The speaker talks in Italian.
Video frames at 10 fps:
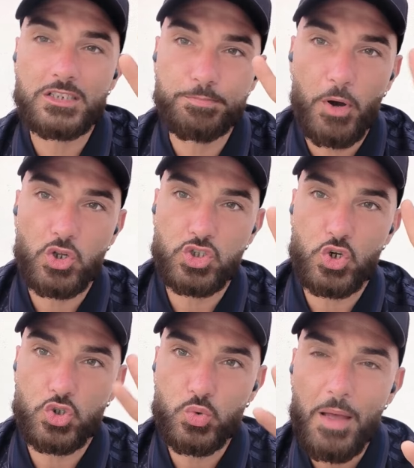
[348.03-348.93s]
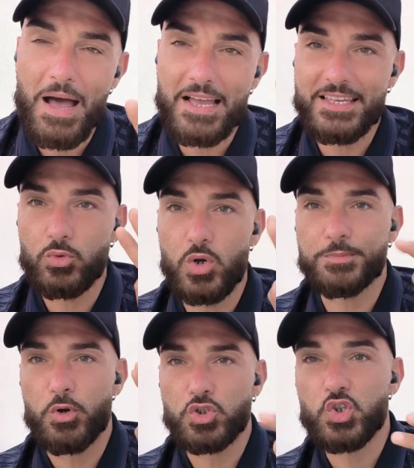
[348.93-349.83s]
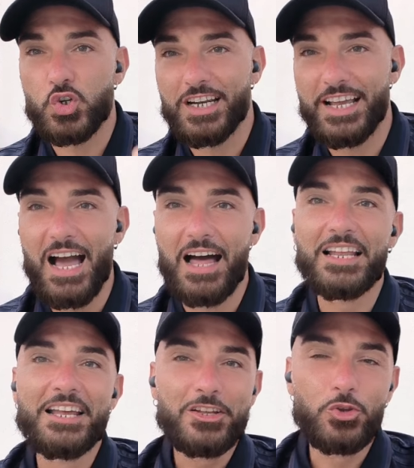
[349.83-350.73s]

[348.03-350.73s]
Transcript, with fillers: sponsor sulla maglia, due sponsor illegali,